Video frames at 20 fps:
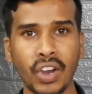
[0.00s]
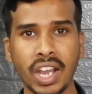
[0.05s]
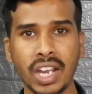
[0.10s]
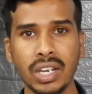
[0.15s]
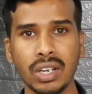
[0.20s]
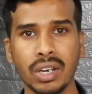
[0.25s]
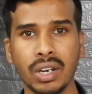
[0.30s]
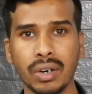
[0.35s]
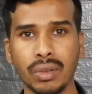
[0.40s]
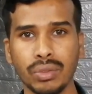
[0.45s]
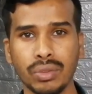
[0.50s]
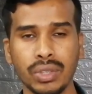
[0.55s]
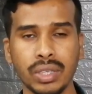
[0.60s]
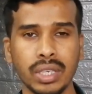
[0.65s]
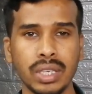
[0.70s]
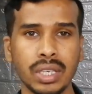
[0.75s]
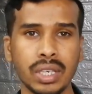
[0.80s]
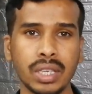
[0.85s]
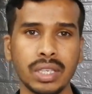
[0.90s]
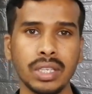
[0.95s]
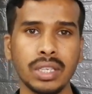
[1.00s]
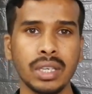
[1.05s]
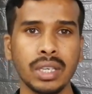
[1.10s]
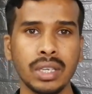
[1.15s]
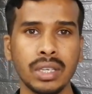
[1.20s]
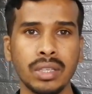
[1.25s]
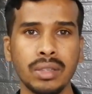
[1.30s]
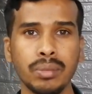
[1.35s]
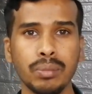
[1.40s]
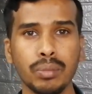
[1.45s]
ఫైల్లో కూడా ఉంది ఈ
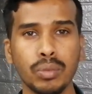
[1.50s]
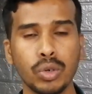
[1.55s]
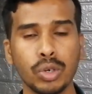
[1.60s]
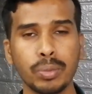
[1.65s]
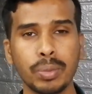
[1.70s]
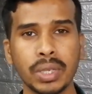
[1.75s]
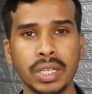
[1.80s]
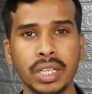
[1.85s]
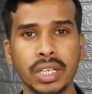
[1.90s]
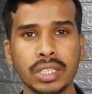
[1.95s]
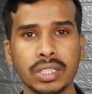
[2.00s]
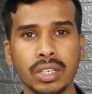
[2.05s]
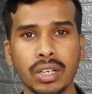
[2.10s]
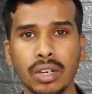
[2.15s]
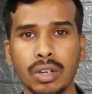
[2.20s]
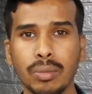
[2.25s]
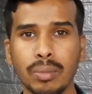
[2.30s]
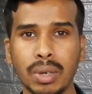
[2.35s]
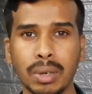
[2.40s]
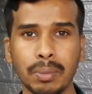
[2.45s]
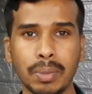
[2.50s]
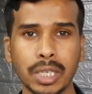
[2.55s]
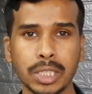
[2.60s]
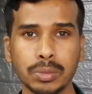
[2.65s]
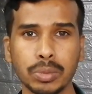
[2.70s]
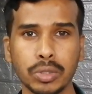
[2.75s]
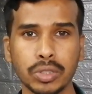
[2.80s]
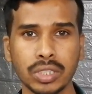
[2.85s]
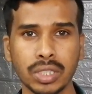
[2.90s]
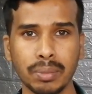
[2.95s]
మూడు ప్రదేశాల్లో మన
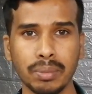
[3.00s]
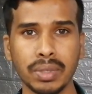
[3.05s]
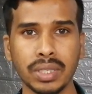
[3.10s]
పాస్పోర్ట్కి